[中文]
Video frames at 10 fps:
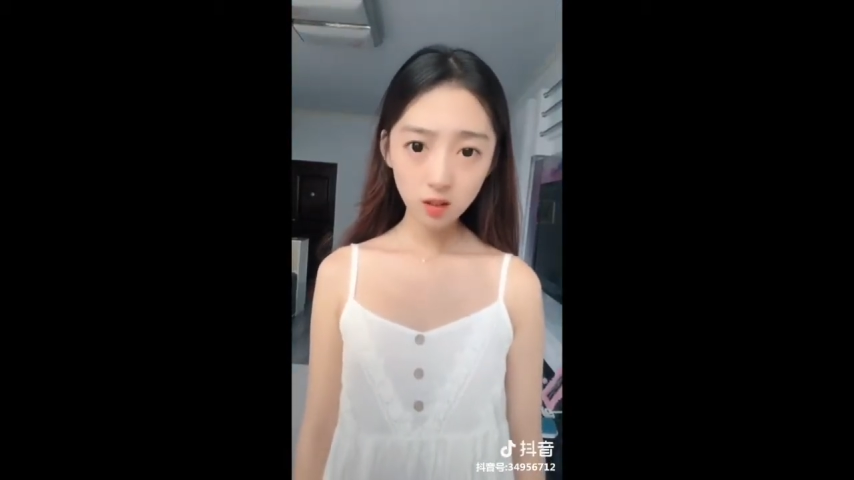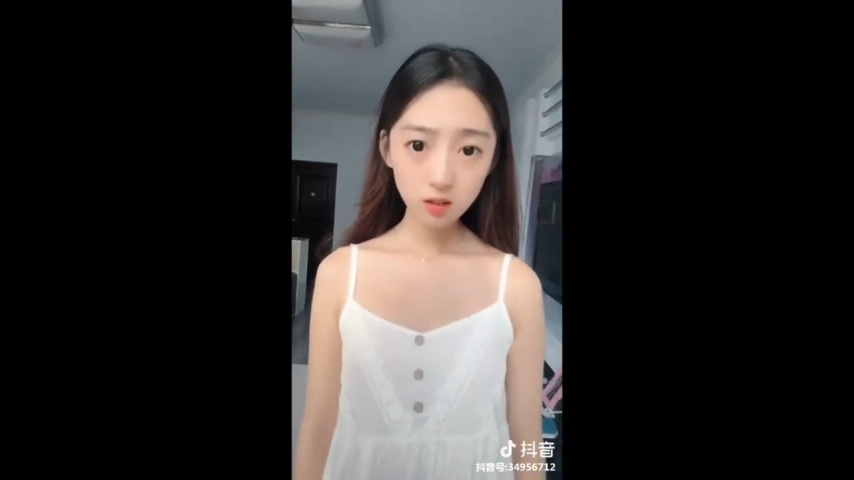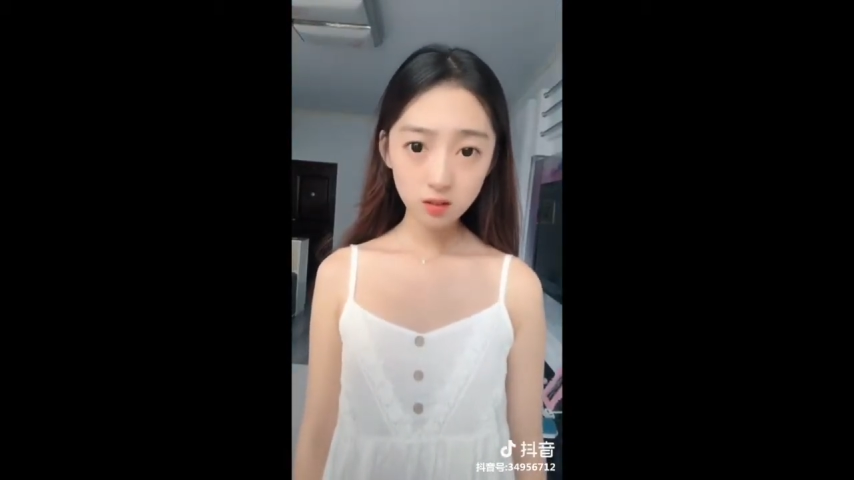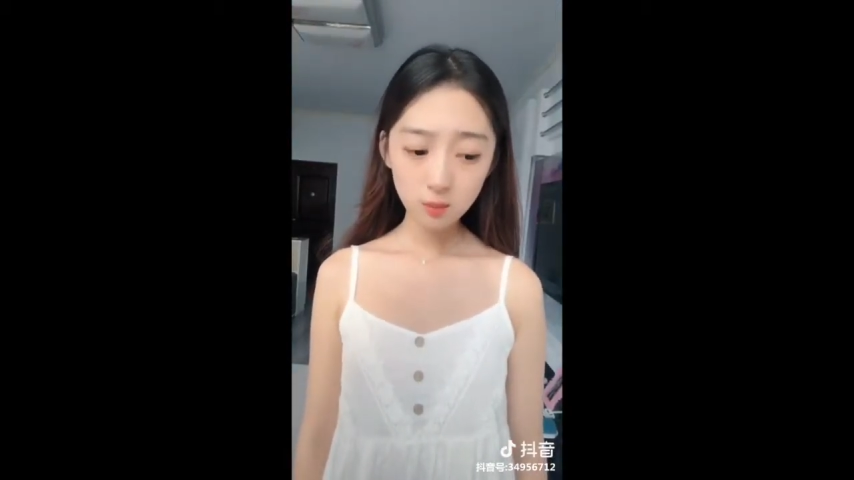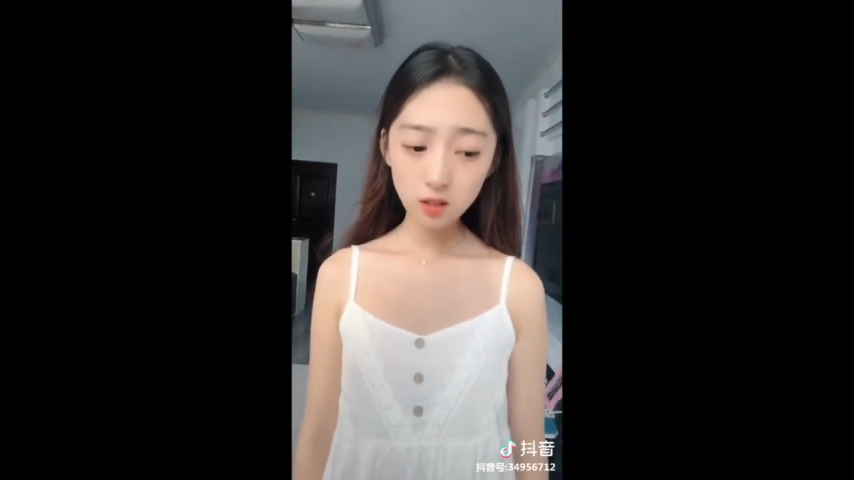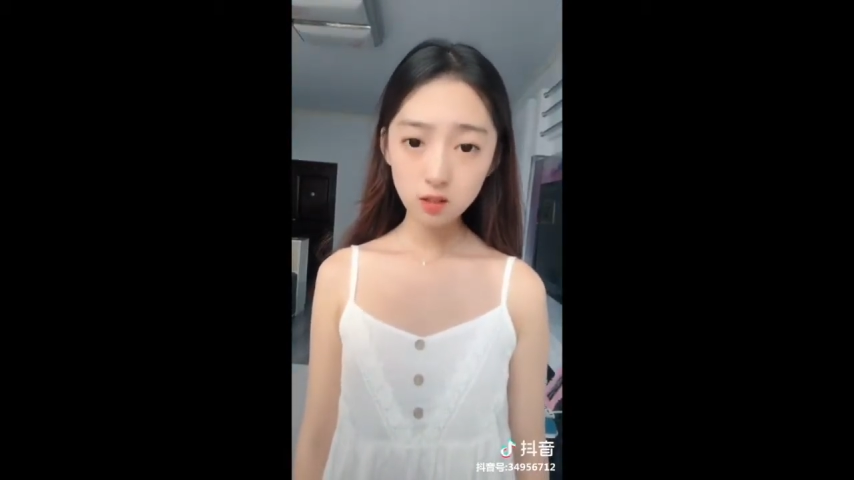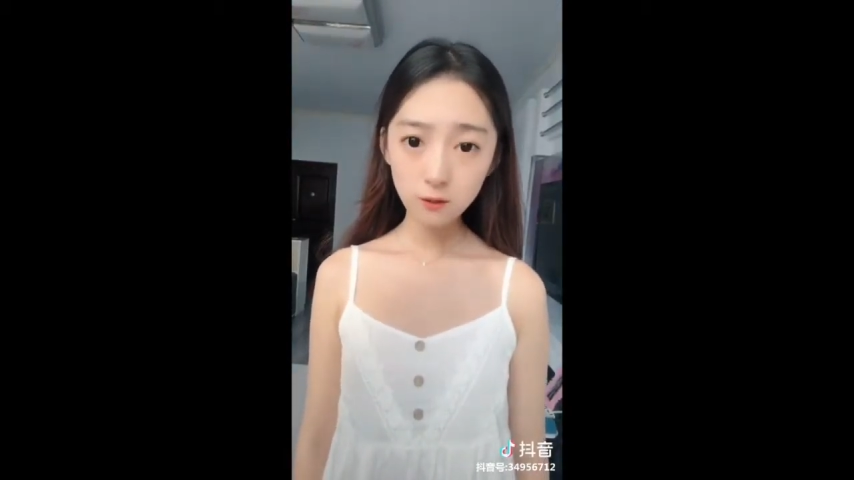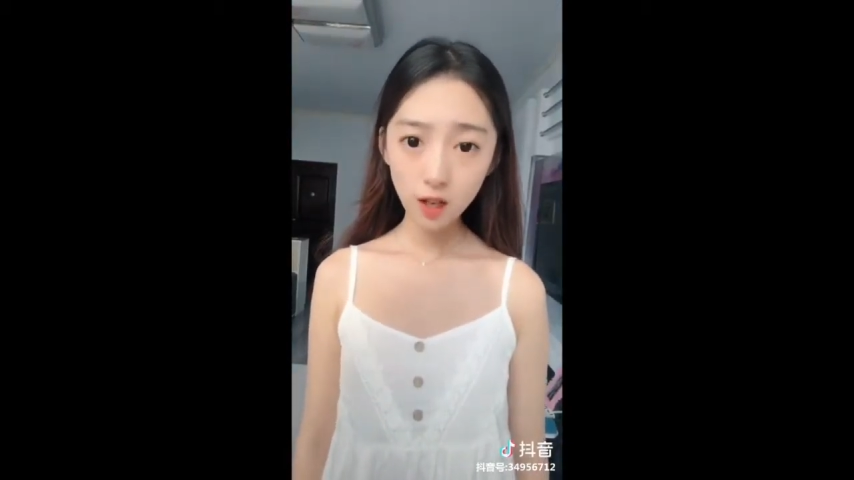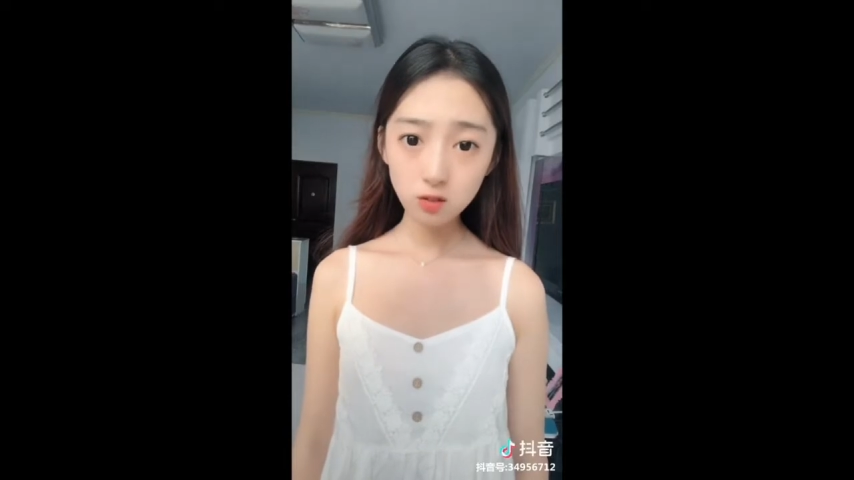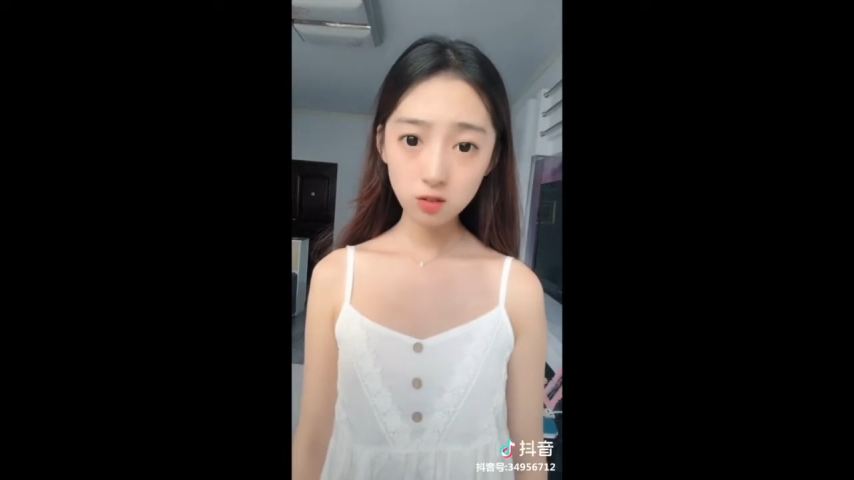你没吃
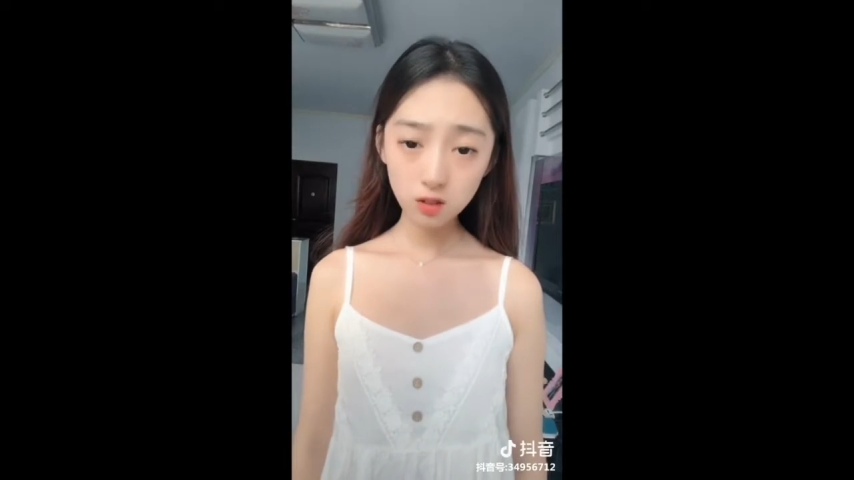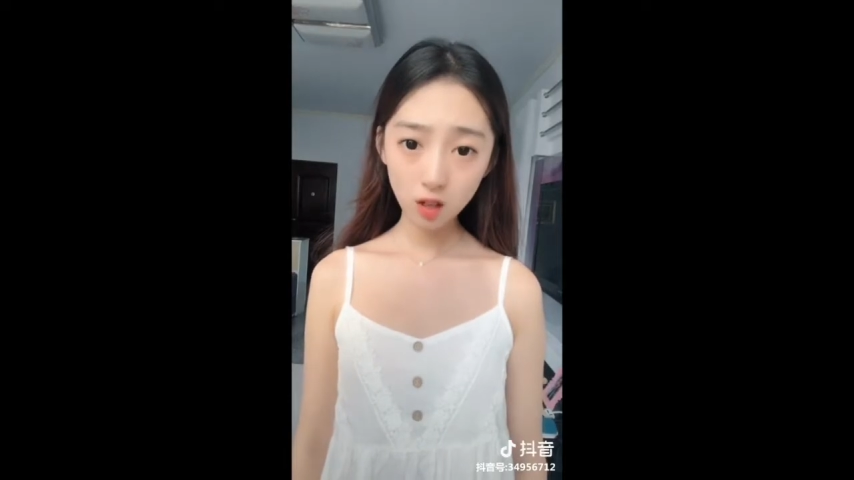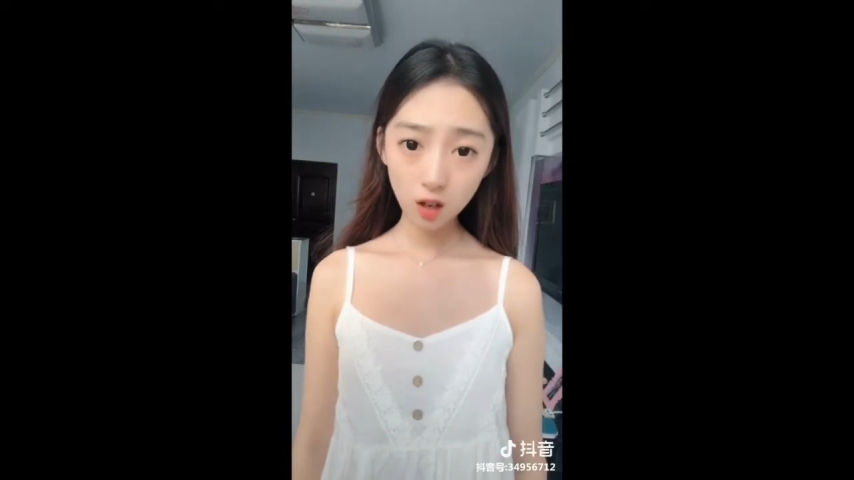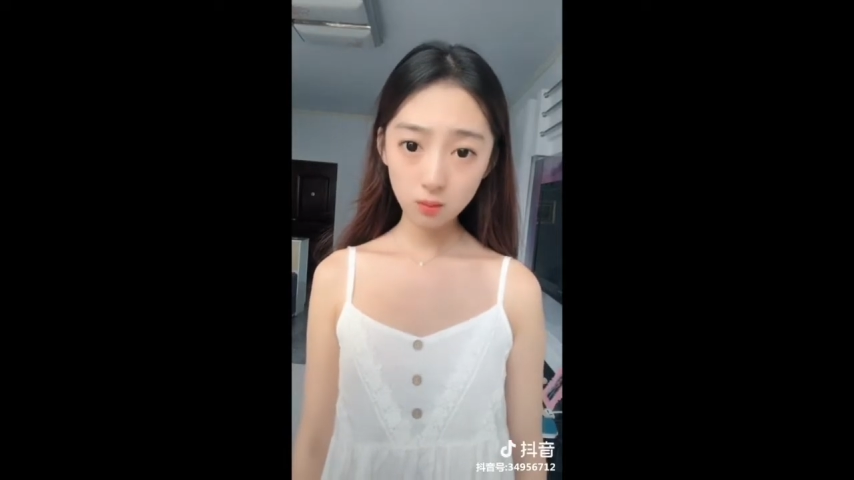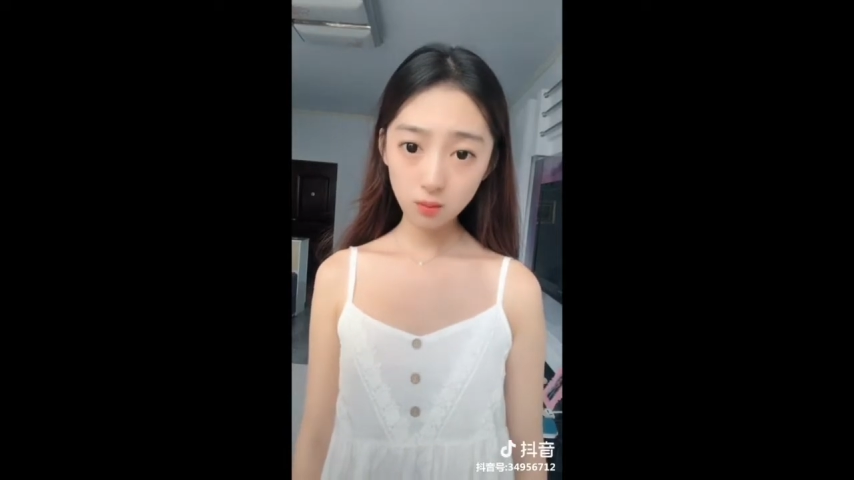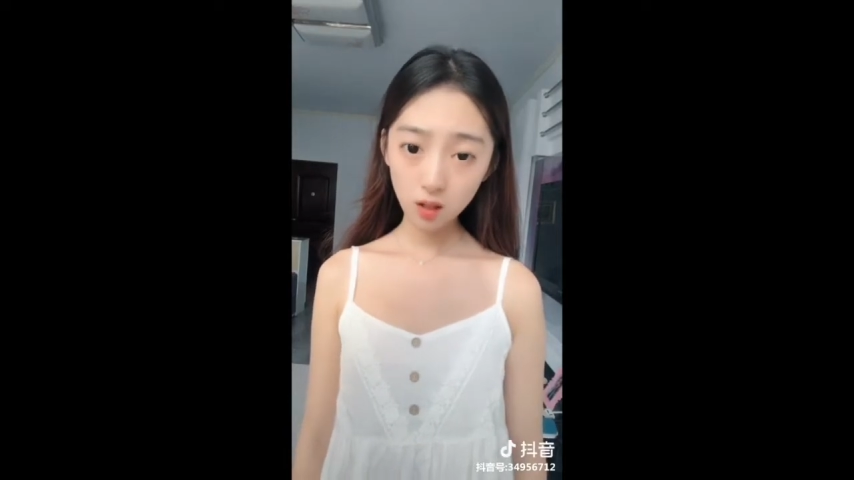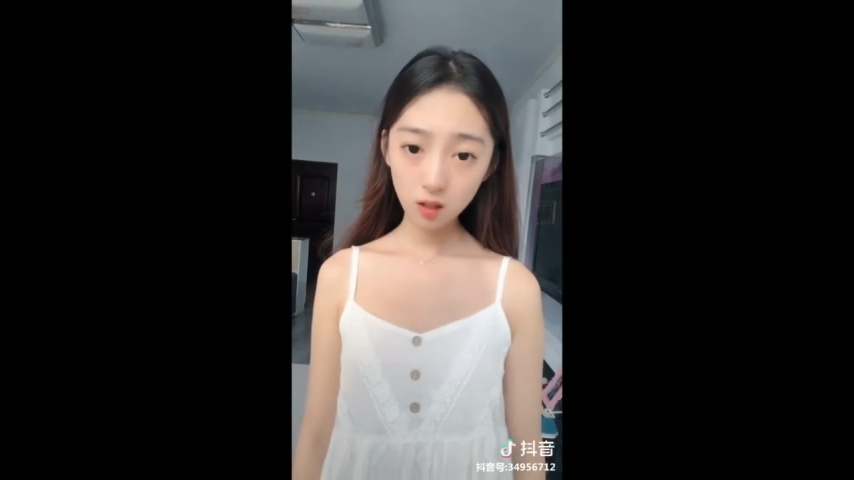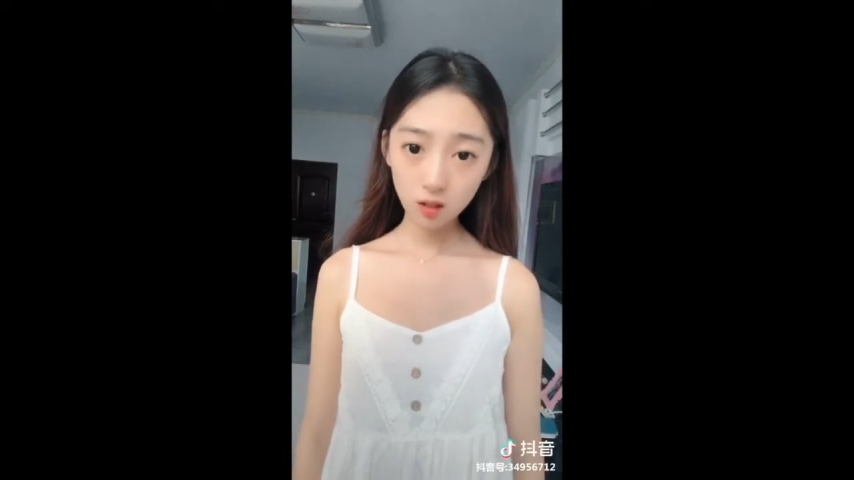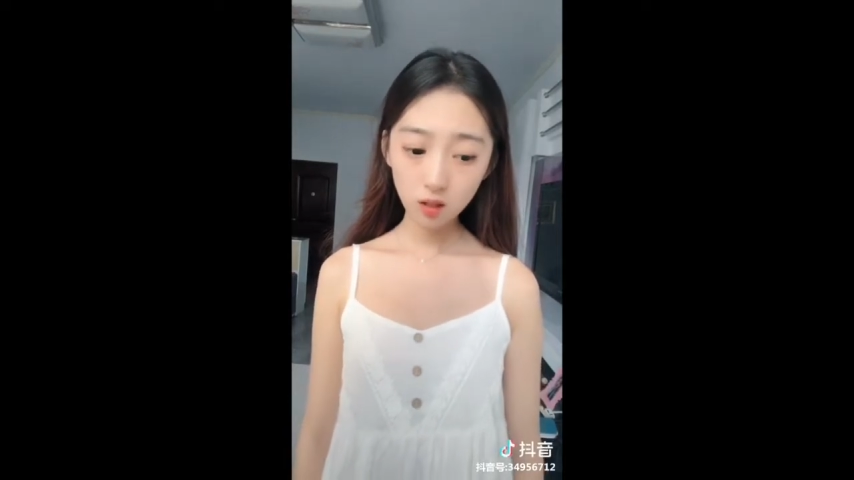饭就吃药了吗？